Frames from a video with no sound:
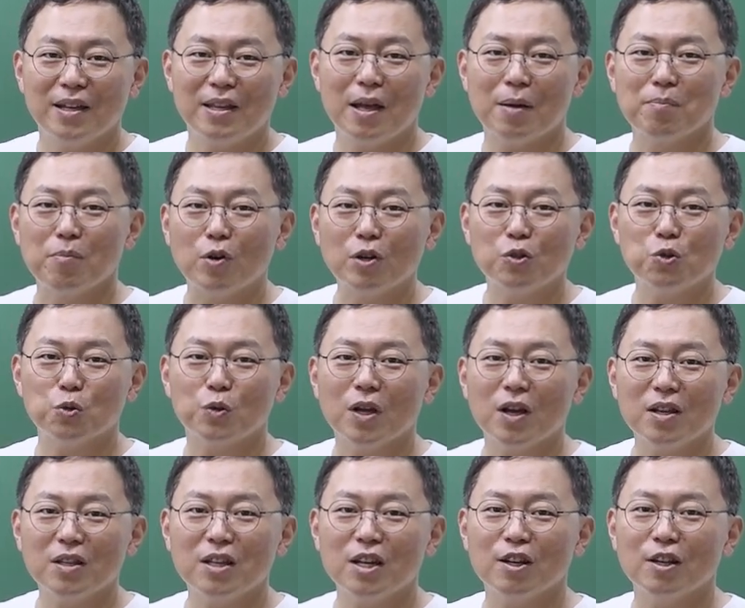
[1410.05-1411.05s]
그냥 머릿속에
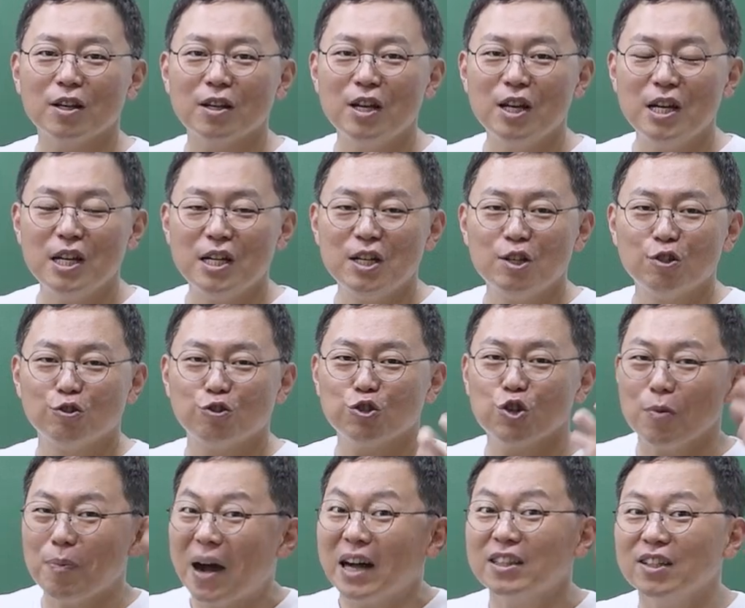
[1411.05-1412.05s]
그냥
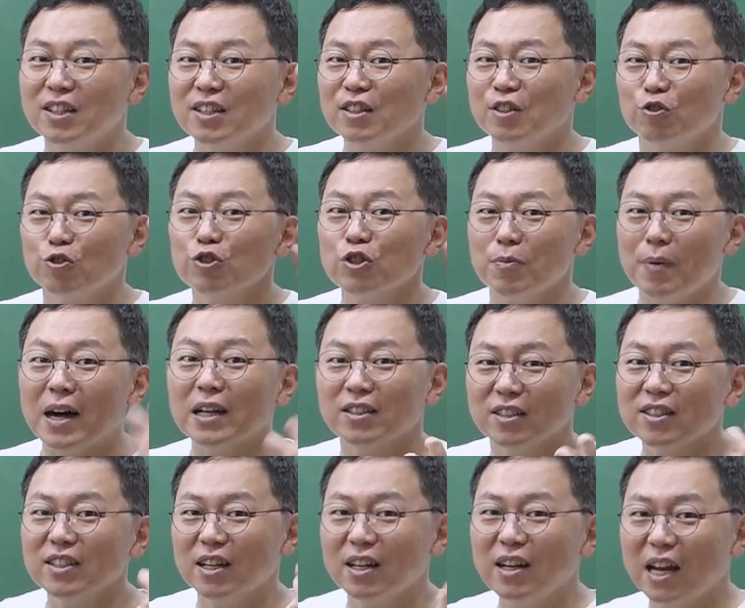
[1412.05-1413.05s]
수저 박는, 수저
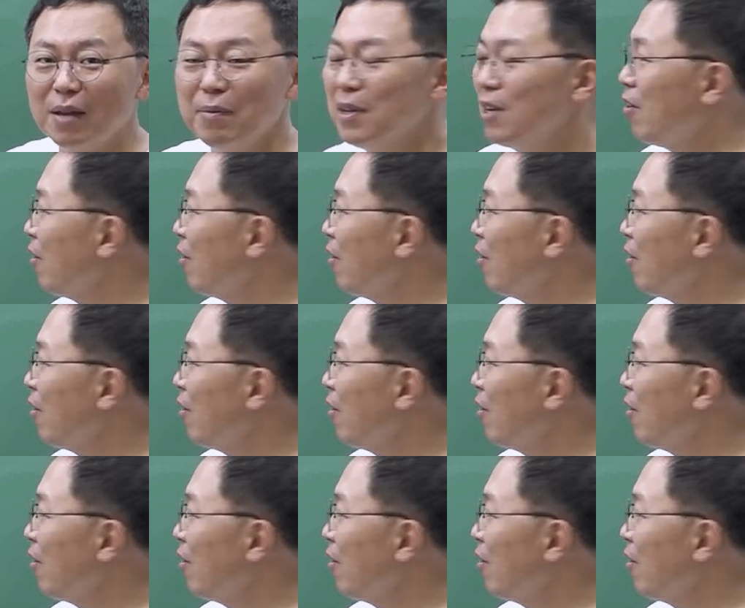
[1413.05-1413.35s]
박는 그냥 랩인